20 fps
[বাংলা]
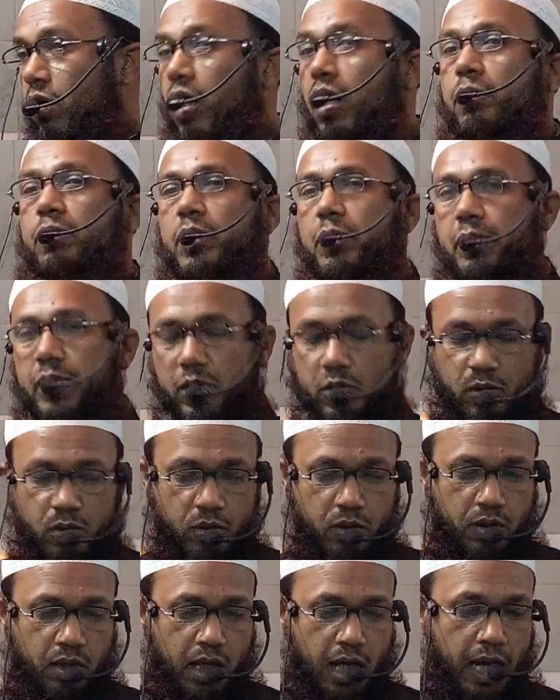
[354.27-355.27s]

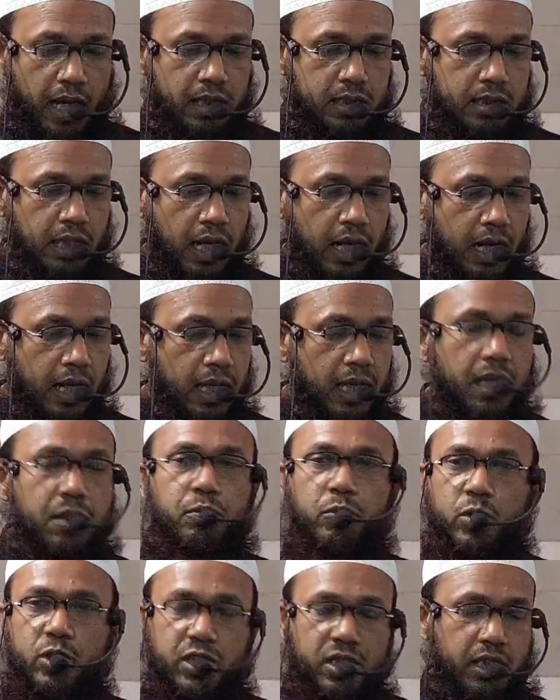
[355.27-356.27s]
অপবিত্র আর যারা এই
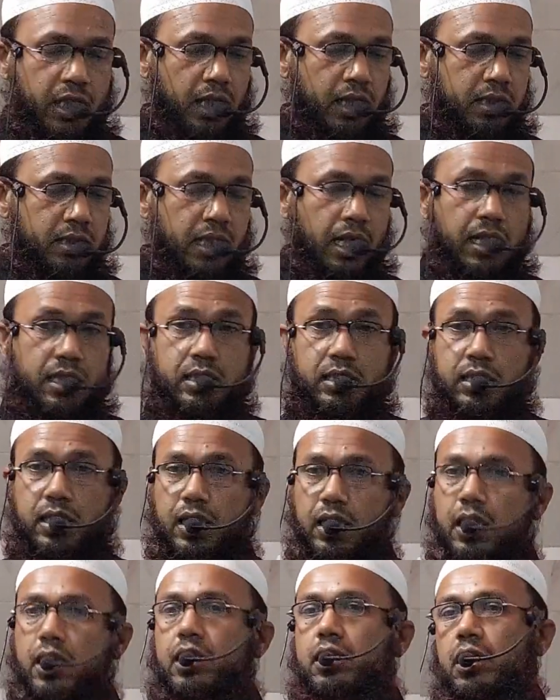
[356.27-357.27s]
মুশ্রিক যারা
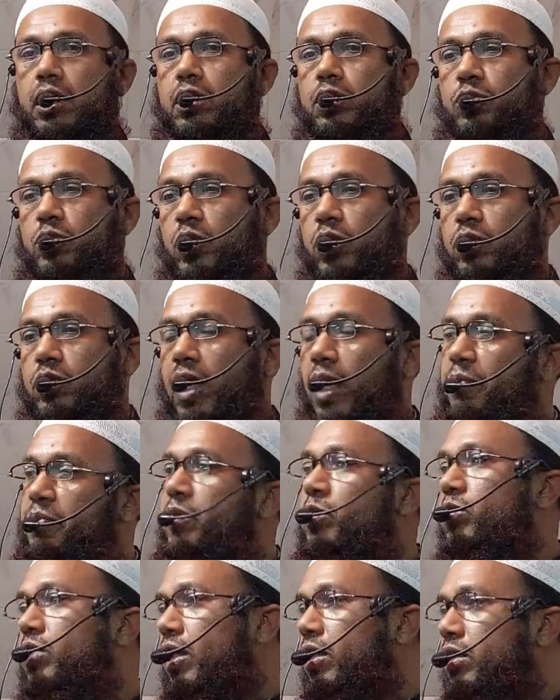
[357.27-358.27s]
শির্কের সাথে জড়িত
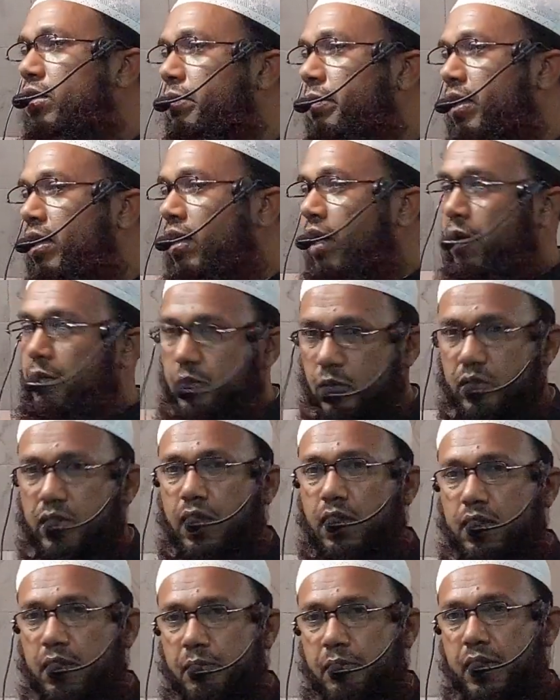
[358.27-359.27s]
আপনিও থাকতে পারেন আমিও
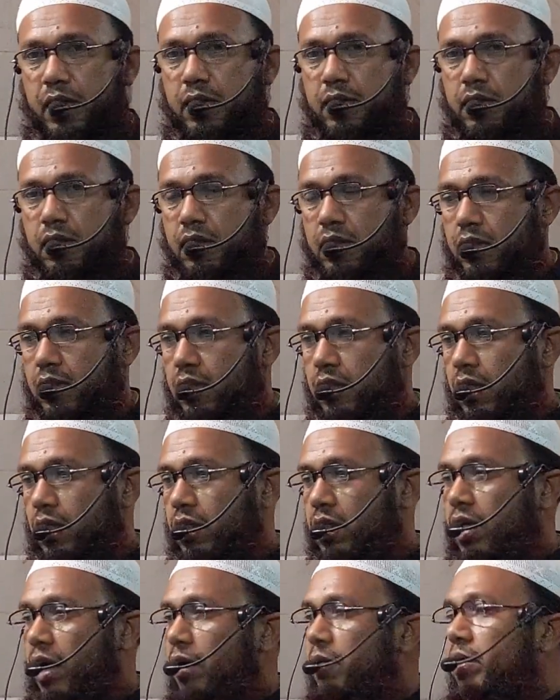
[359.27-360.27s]
থাকতে পারি
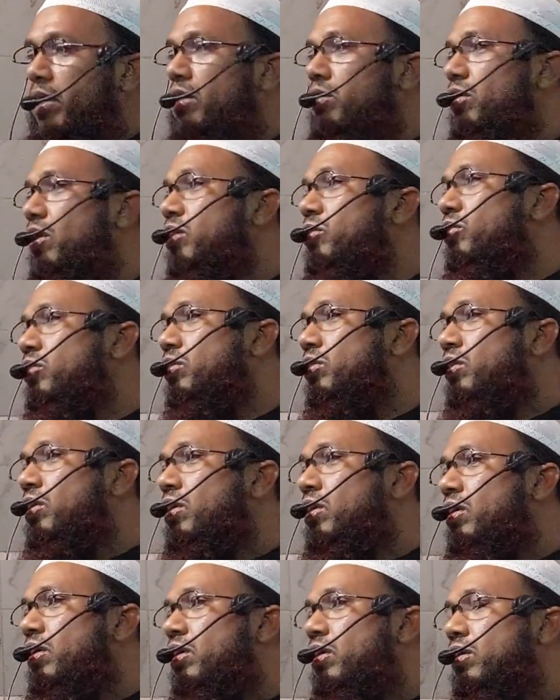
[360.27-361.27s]
কারণ আমার হয়তো
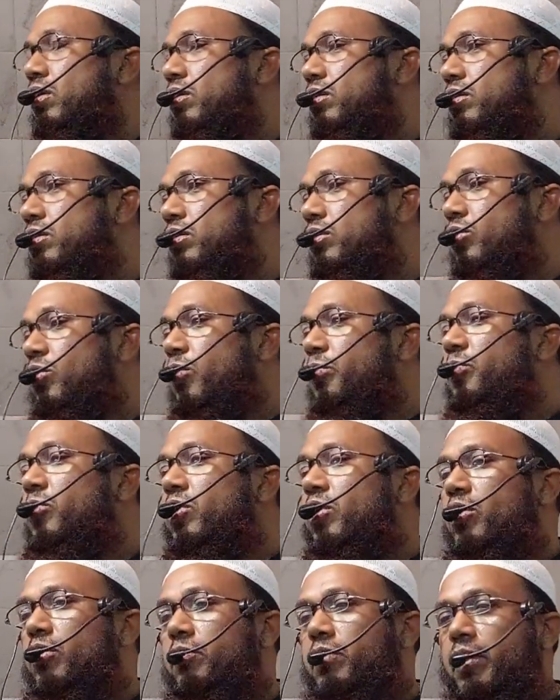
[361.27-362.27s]

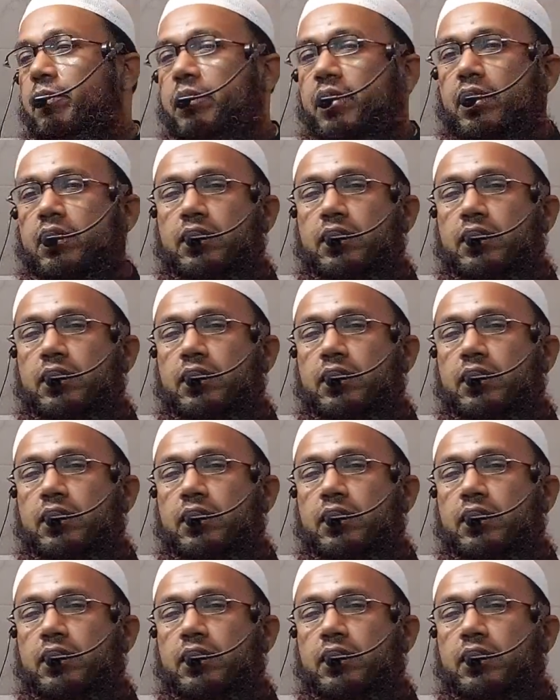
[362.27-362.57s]
গোপনীয়ভাবে